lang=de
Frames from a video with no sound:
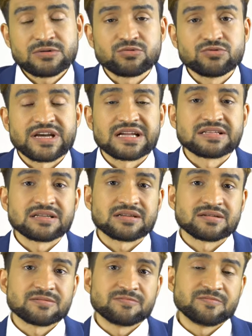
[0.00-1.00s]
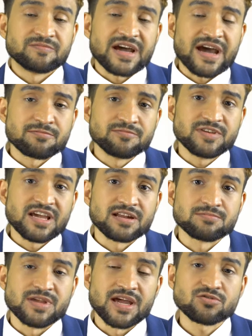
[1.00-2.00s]
Und dann haben
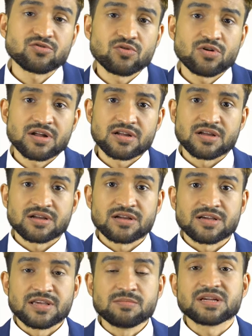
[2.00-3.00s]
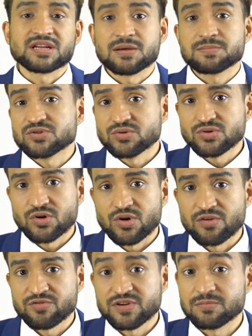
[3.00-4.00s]
wir Merkur äh, im Krebs
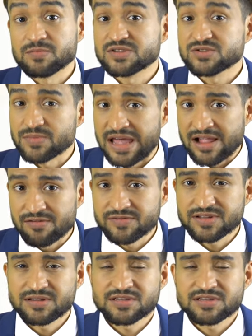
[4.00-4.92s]
rückläufig bis zum 11.